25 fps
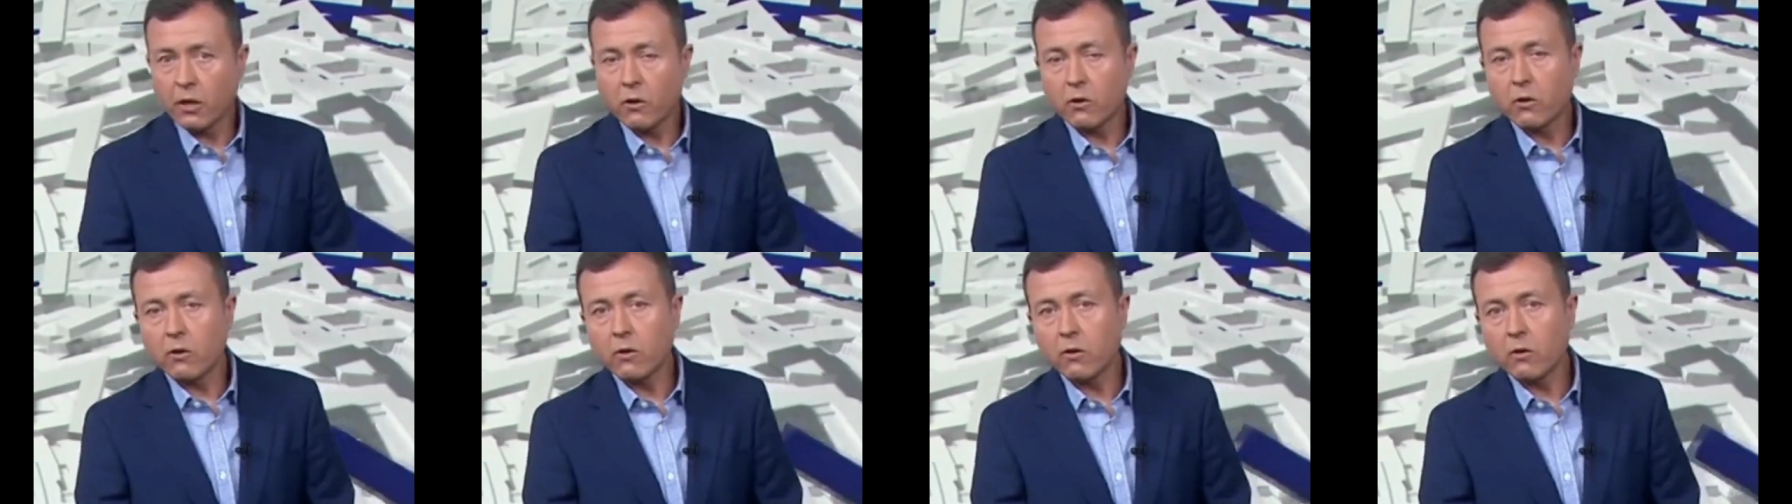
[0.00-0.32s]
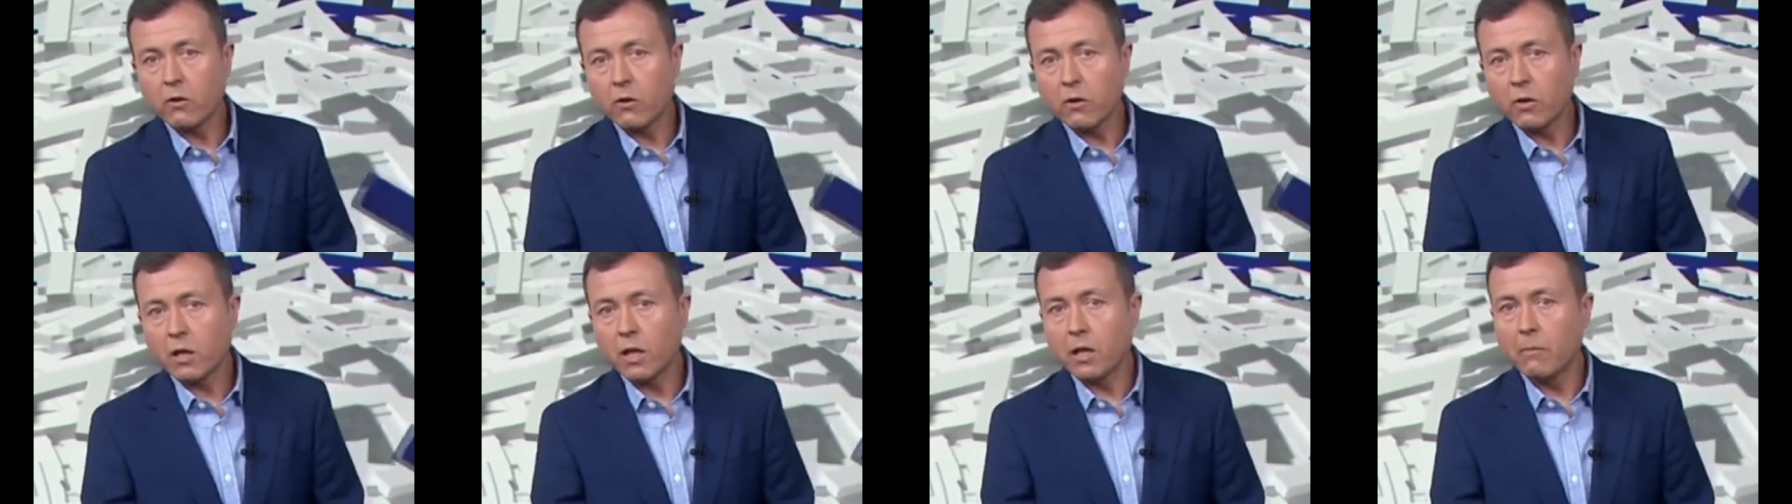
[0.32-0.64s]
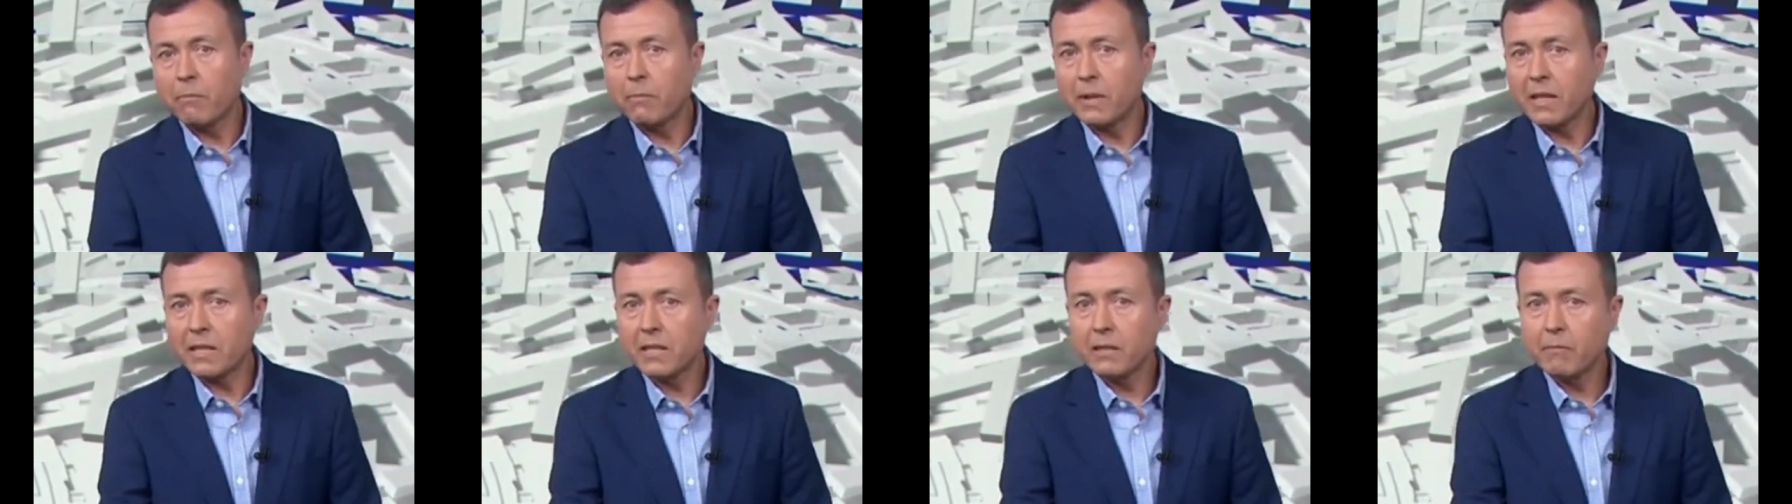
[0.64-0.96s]
¿Dejo
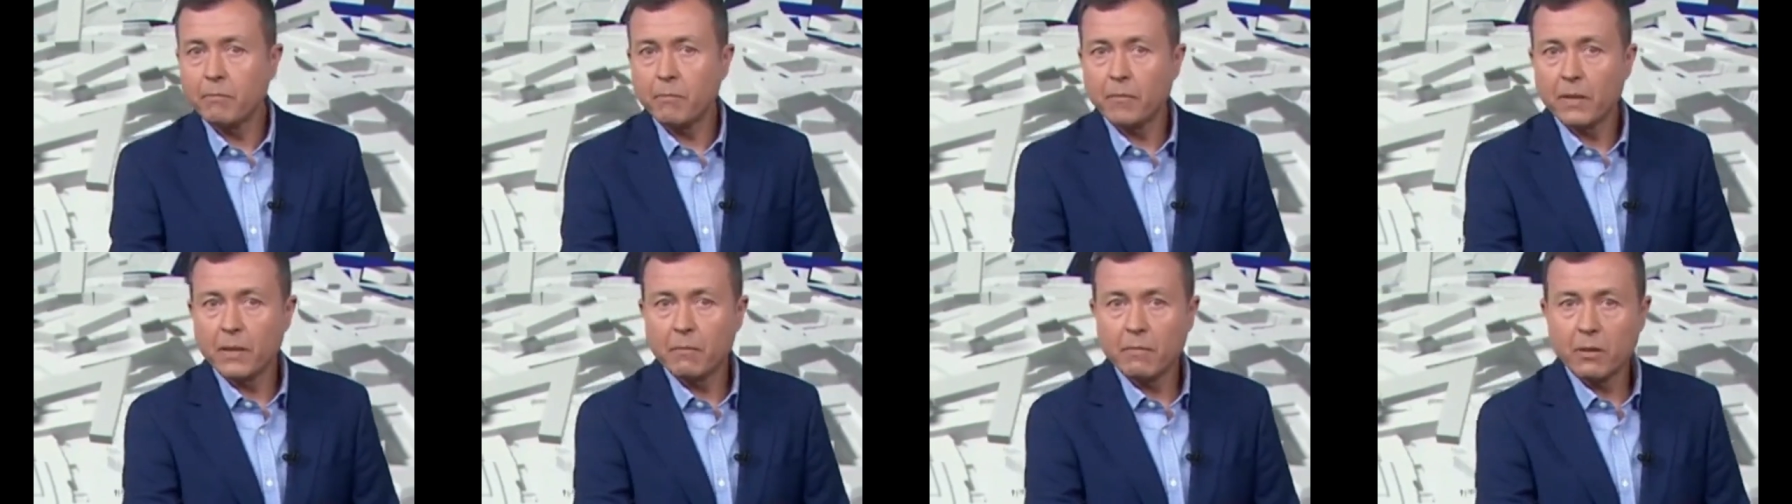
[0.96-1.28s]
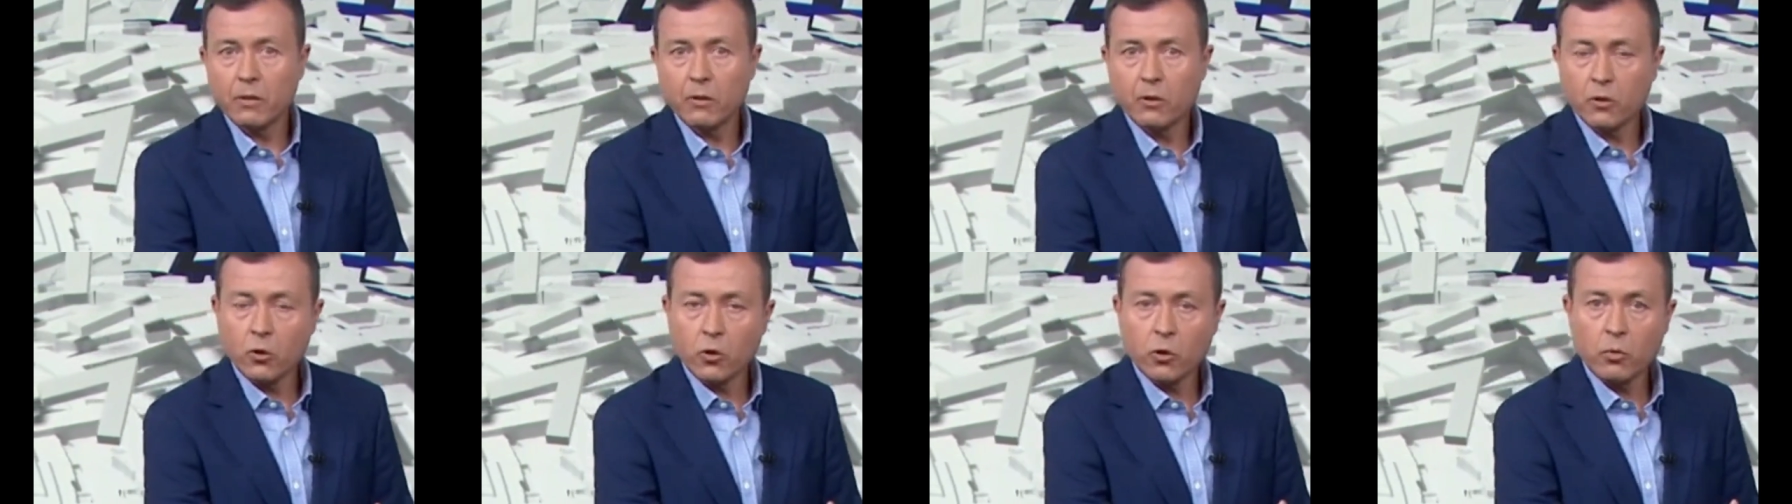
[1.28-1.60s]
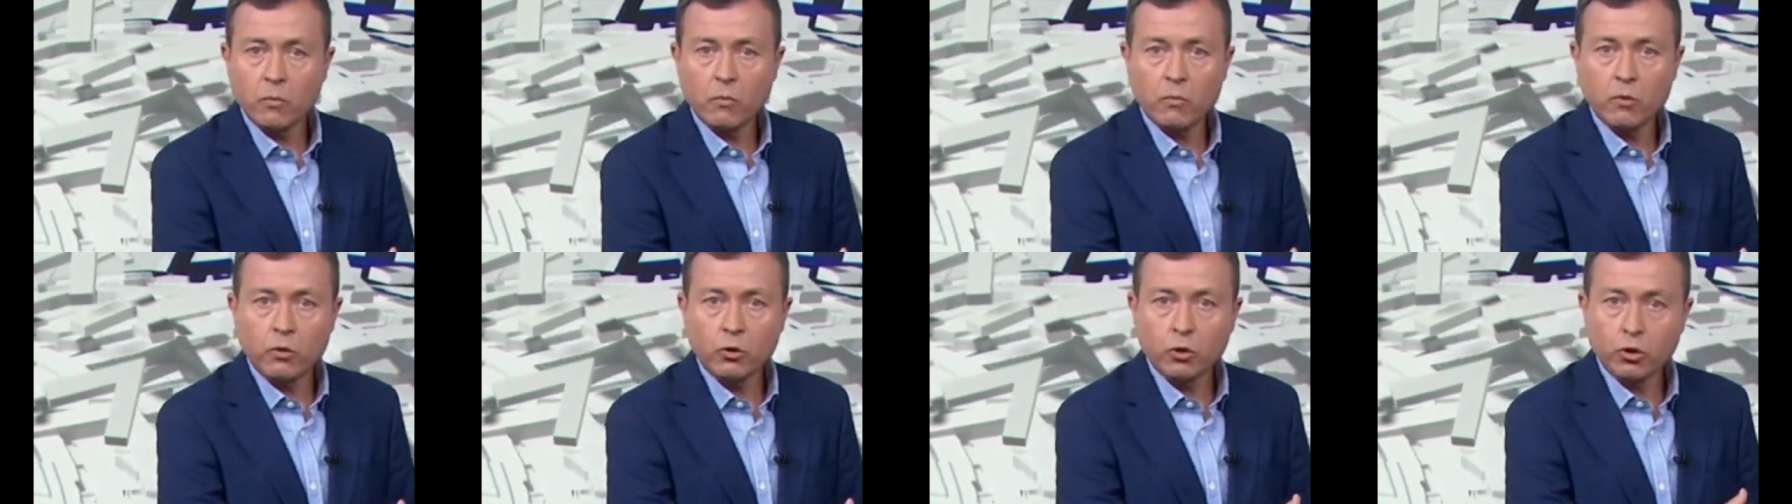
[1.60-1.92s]
que pase primero
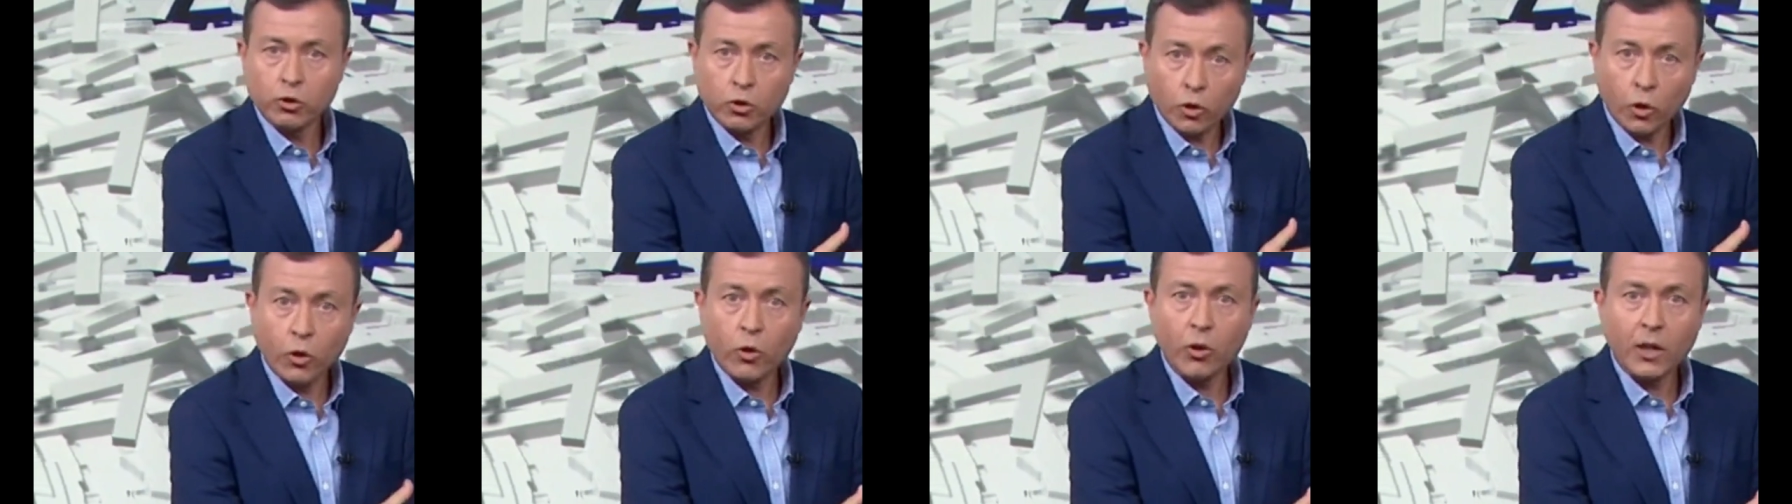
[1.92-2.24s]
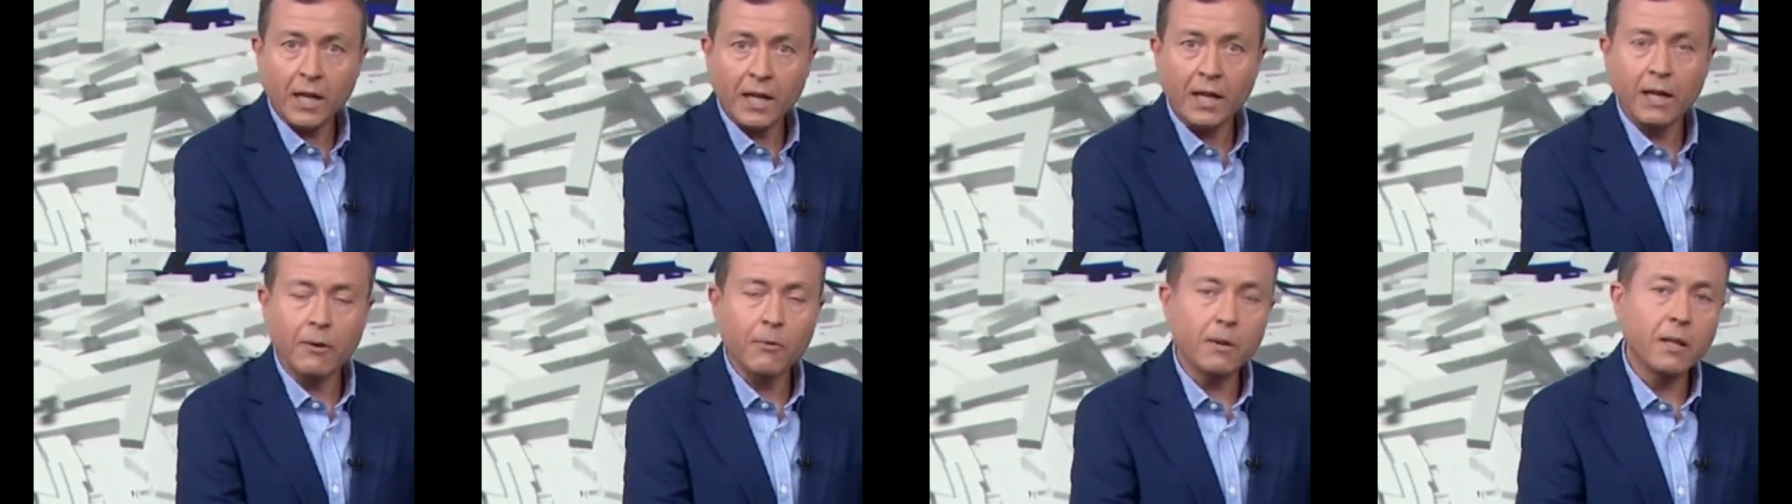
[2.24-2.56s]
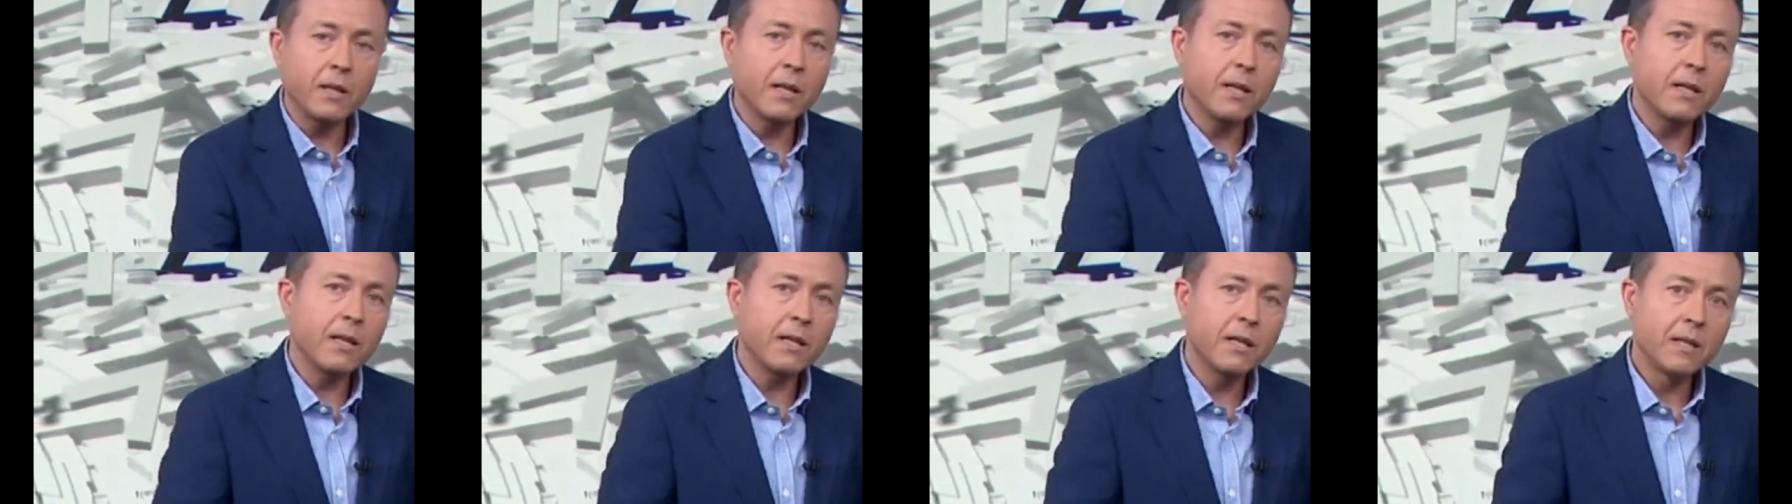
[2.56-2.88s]
como toda la
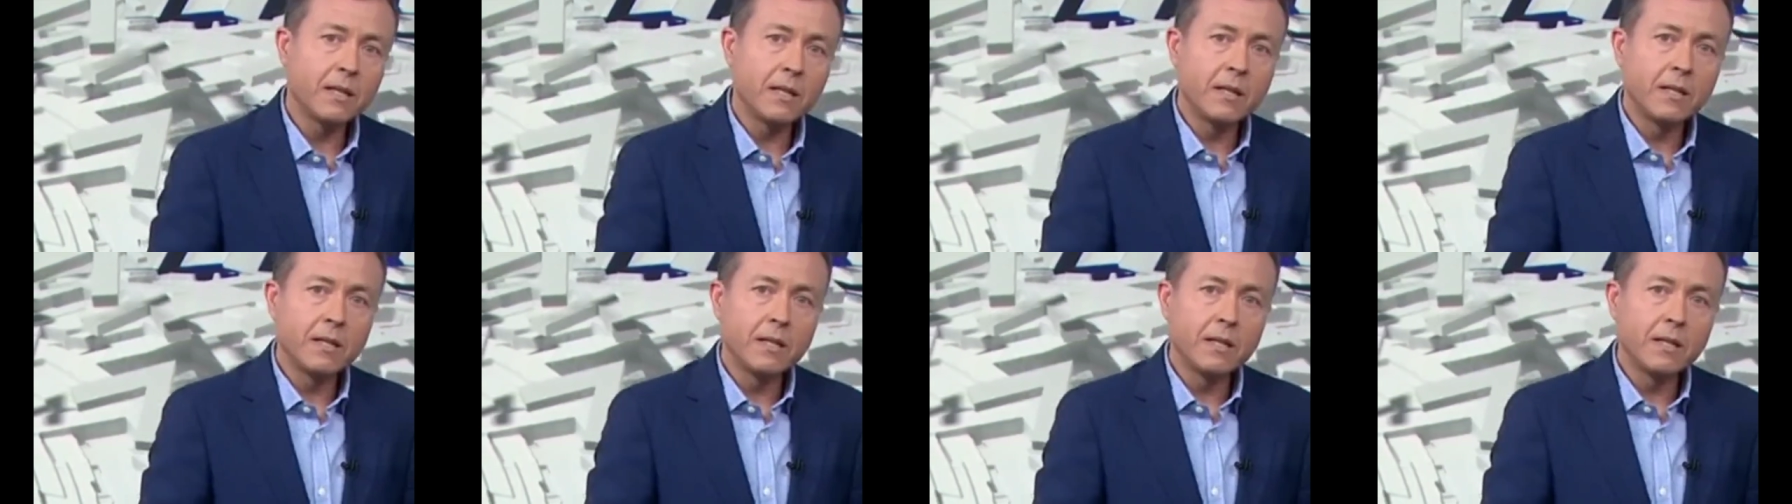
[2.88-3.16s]
vida?